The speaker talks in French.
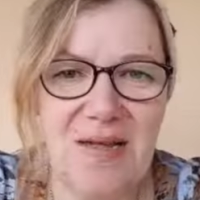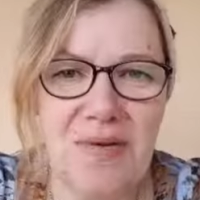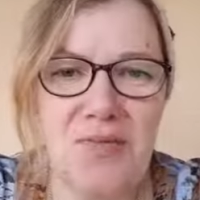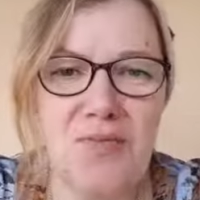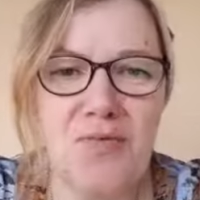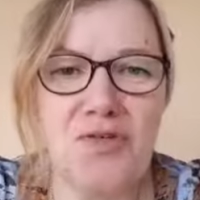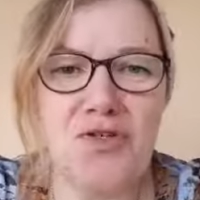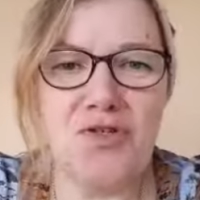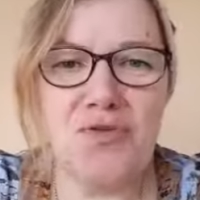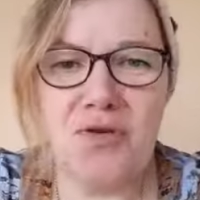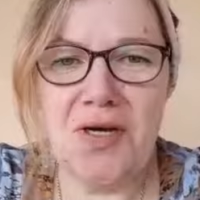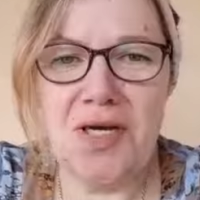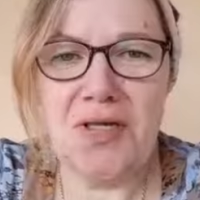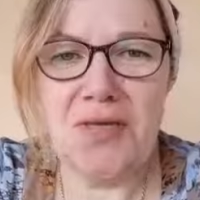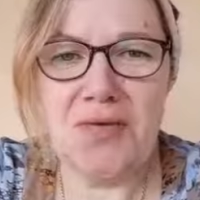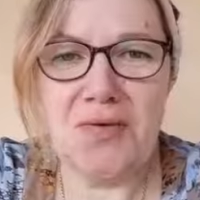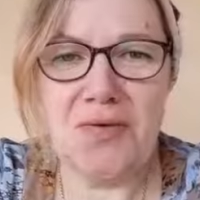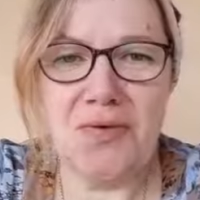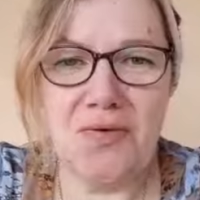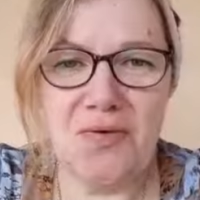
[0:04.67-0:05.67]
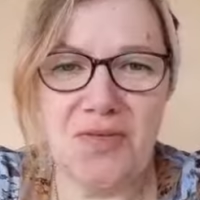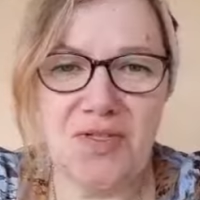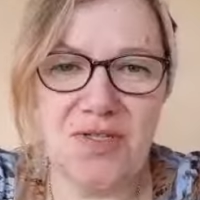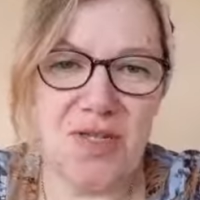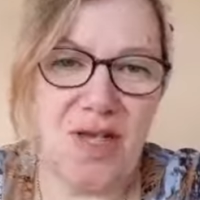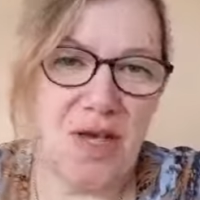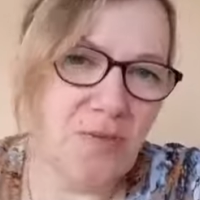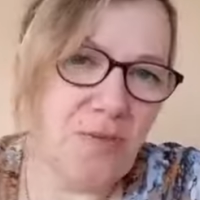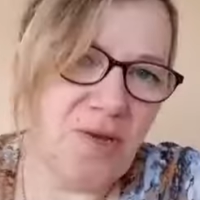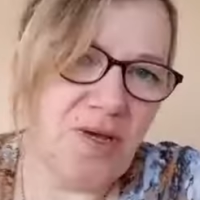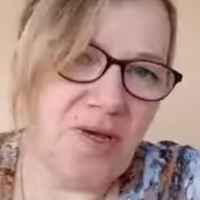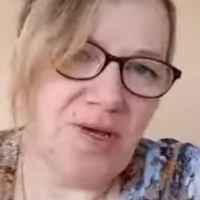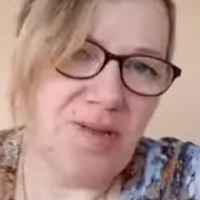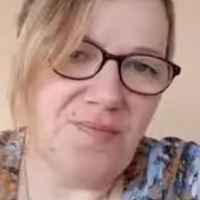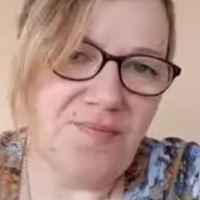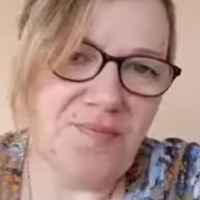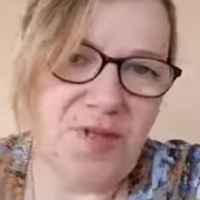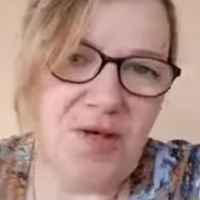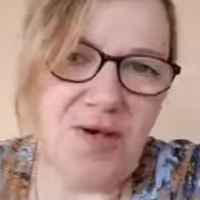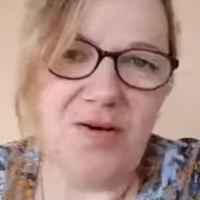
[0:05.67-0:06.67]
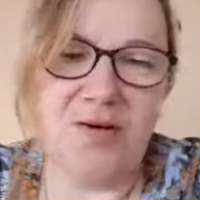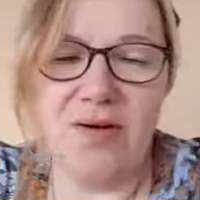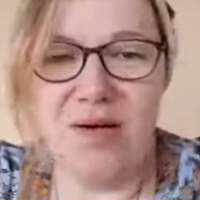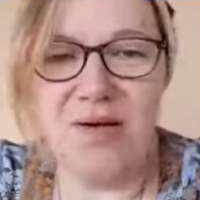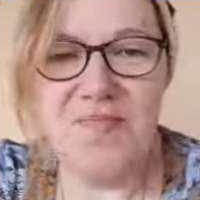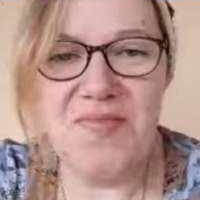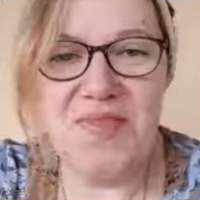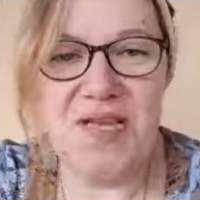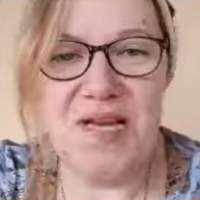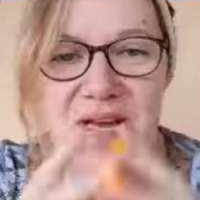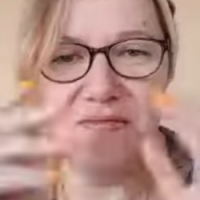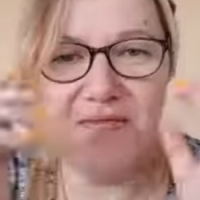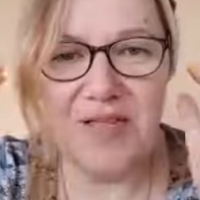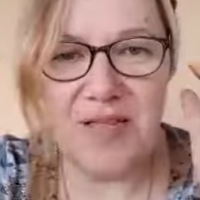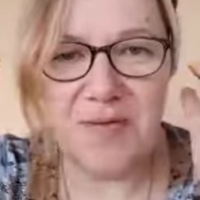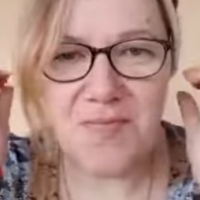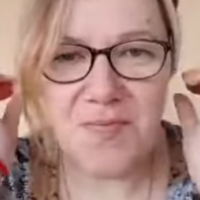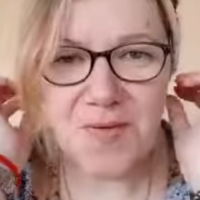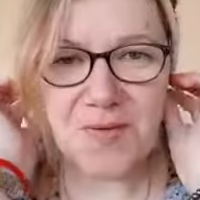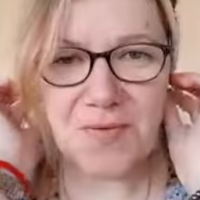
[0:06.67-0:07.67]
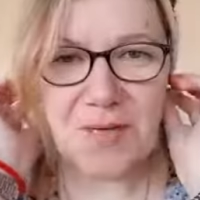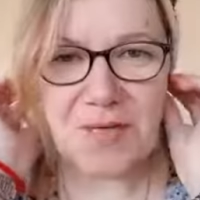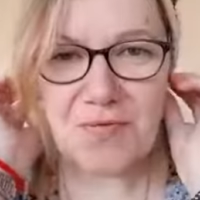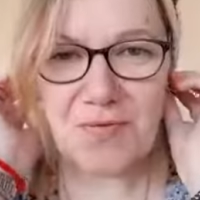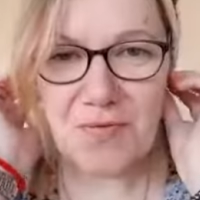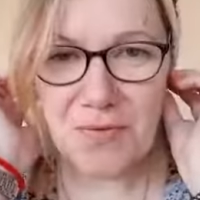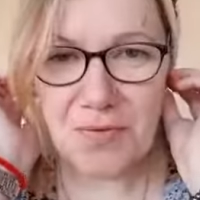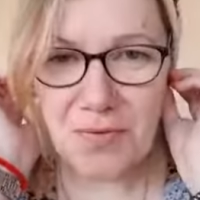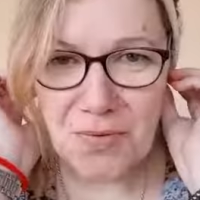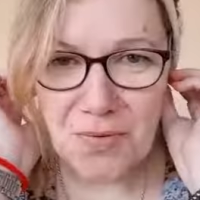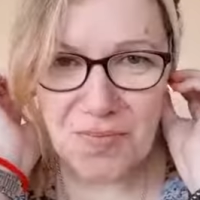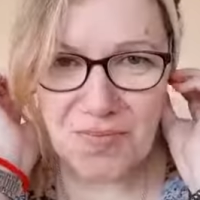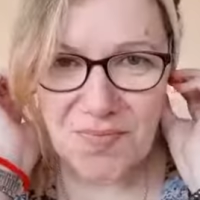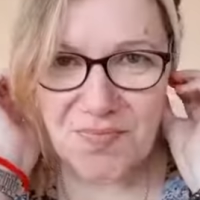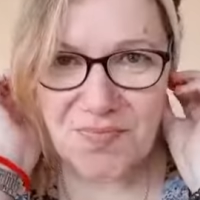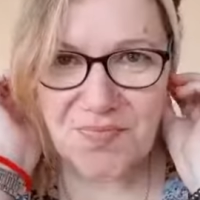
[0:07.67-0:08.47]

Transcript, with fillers: Bonjour à tous Et eh oui, encore un petit live prévu.